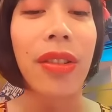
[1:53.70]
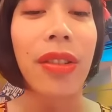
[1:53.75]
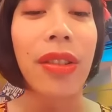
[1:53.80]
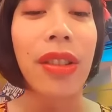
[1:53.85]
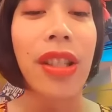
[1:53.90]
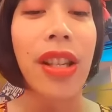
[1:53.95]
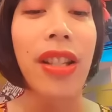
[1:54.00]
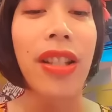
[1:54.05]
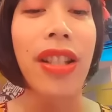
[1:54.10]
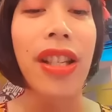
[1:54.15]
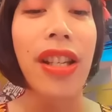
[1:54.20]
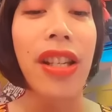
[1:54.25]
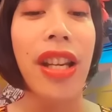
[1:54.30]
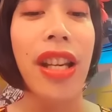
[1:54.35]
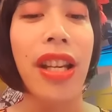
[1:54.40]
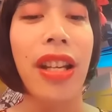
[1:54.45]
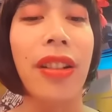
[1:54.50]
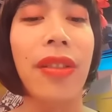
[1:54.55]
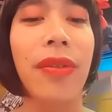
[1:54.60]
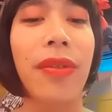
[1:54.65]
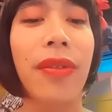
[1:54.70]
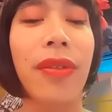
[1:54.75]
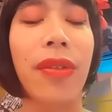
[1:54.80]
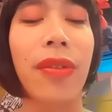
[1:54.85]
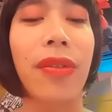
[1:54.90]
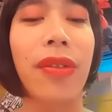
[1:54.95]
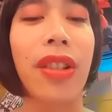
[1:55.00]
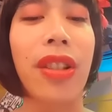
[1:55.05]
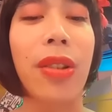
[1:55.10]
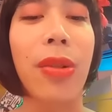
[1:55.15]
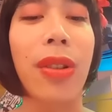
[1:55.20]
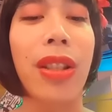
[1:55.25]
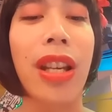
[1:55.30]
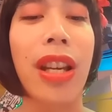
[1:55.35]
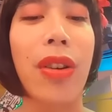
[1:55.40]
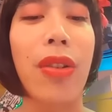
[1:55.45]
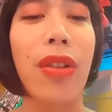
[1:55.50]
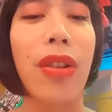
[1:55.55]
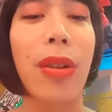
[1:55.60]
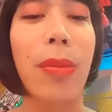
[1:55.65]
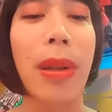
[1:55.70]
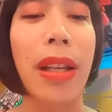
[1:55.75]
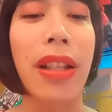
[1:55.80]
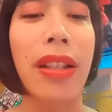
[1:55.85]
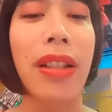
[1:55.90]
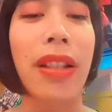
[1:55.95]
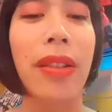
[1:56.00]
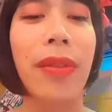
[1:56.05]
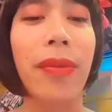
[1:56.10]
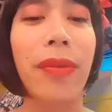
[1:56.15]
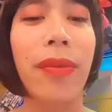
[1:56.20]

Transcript: 真敬亭，嗯，那是我前女友的名字。